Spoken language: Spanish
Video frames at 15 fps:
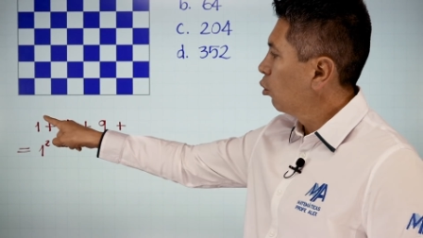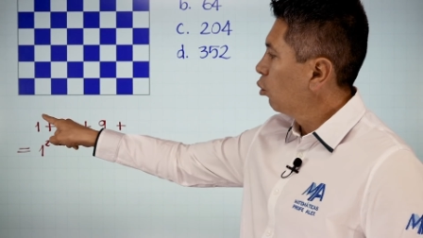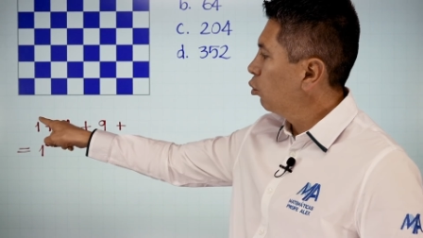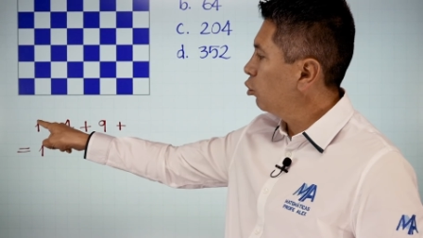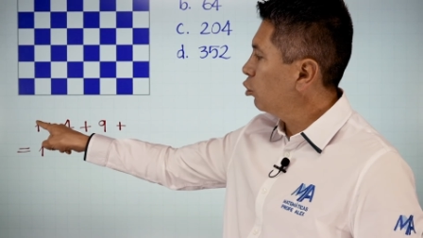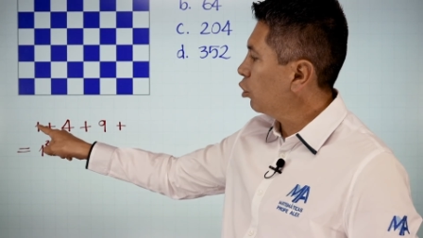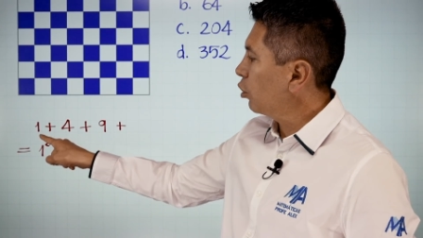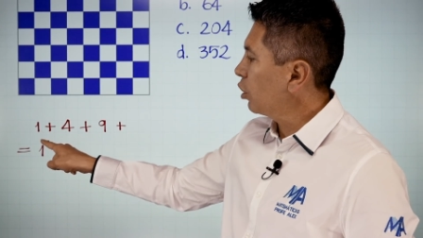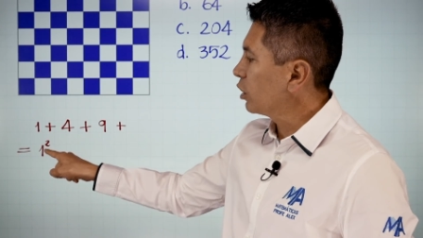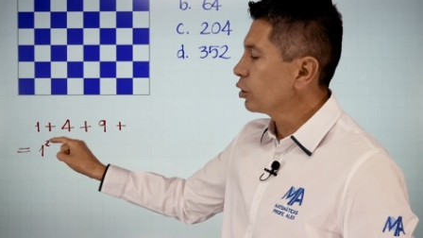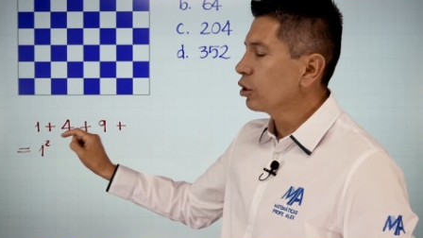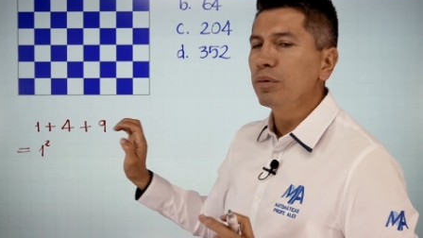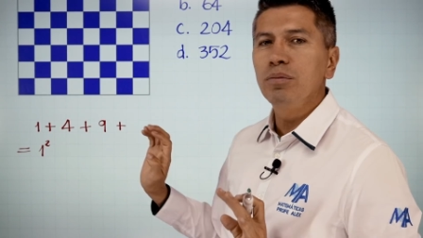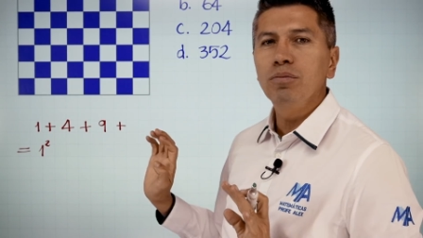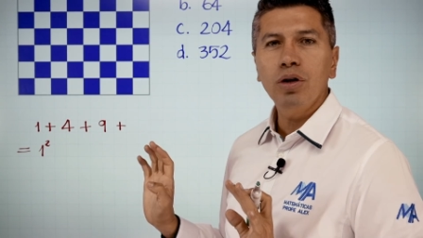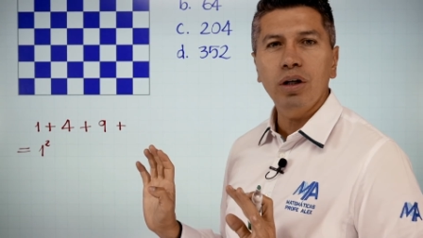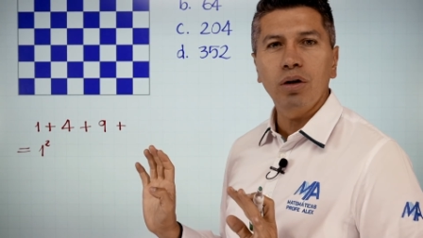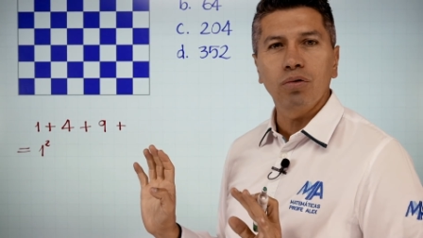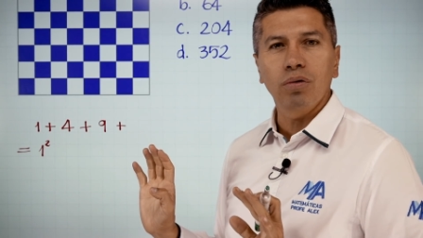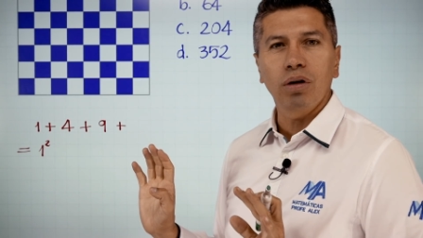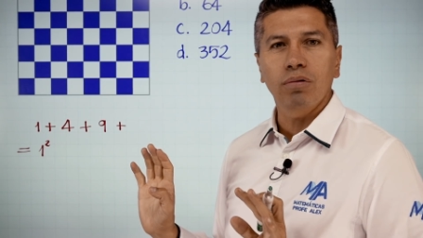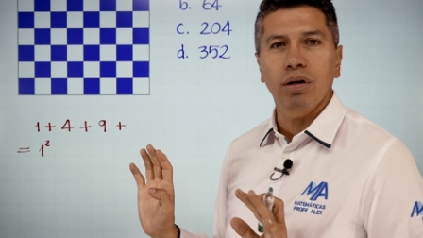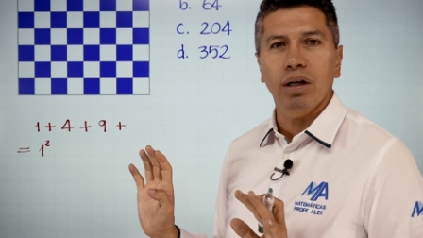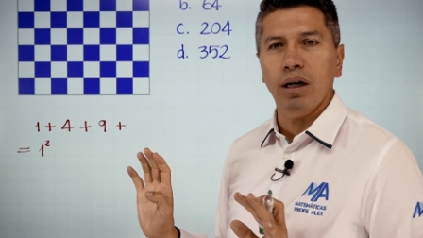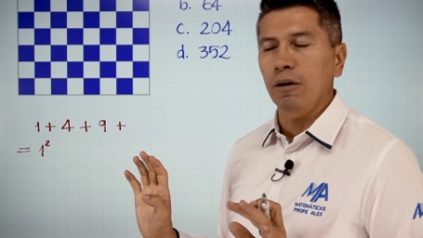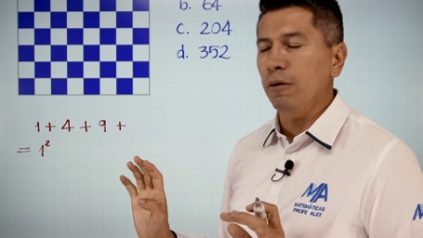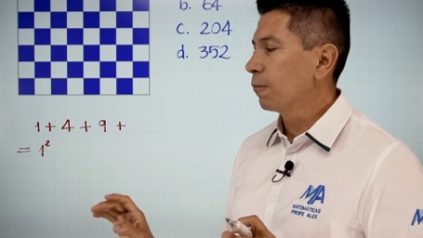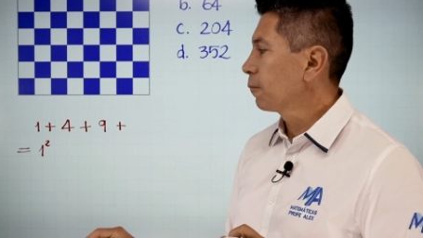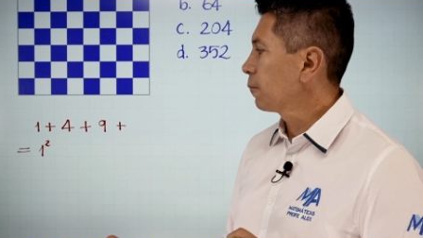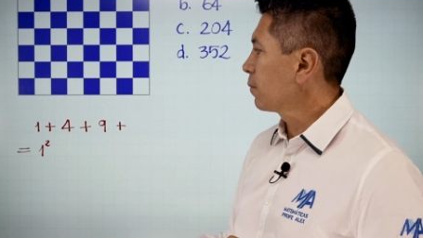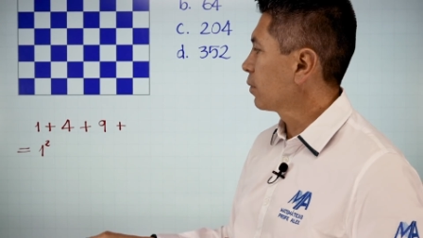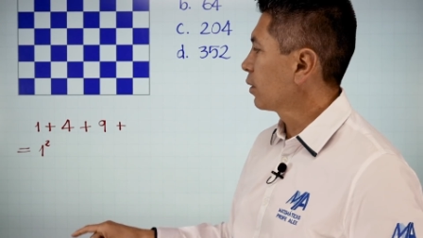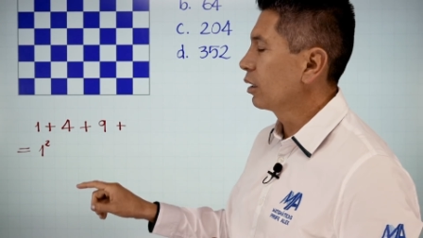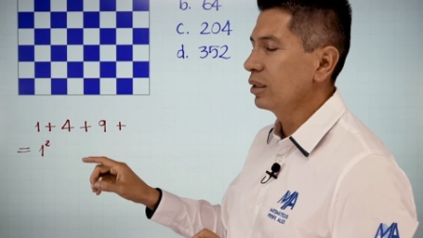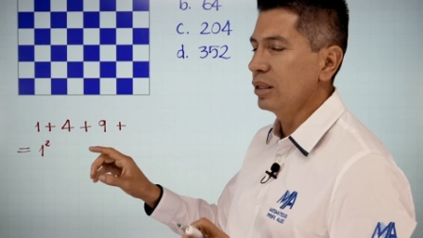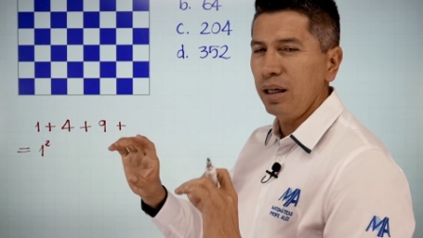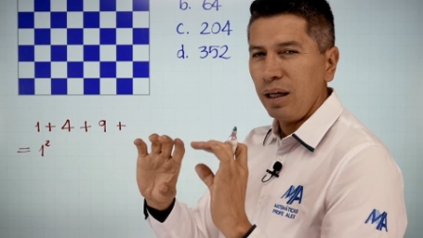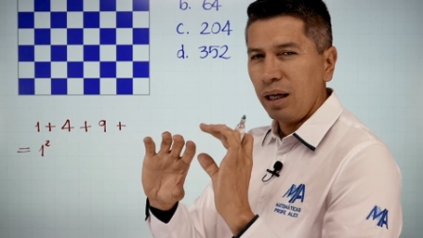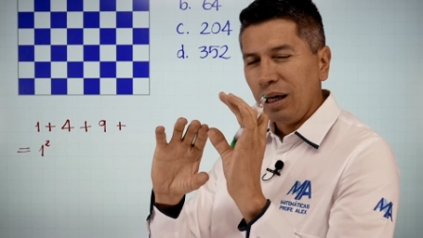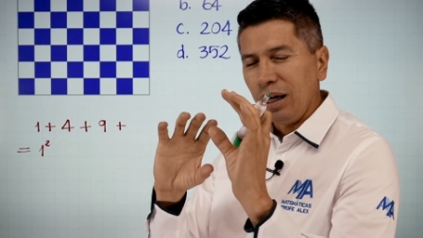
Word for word: 1 es lo mismo que 1 al cuadrado, ¿sí?